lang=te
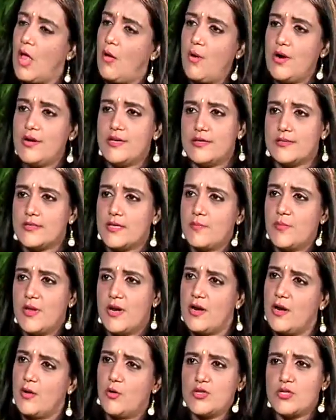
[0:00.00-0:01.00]
అవాయిడ్ చేస్తారు
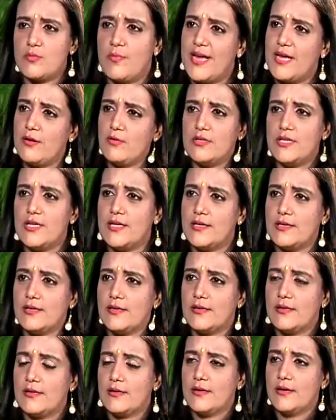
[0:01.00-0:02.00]
మీరు కొంచెం భయం ఉంది
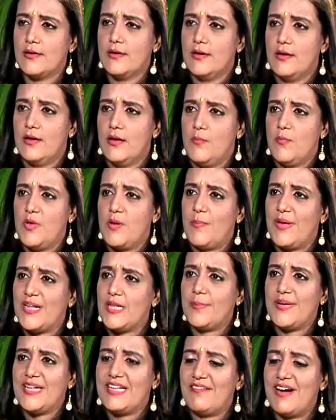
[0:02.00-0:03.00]
మీరు
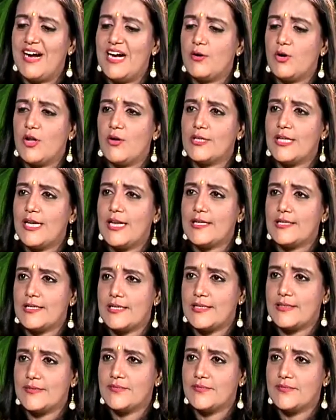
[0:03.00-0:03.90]
పెద్ద పెద్ద వాళ్ళని కూడా వదలలేదు కదా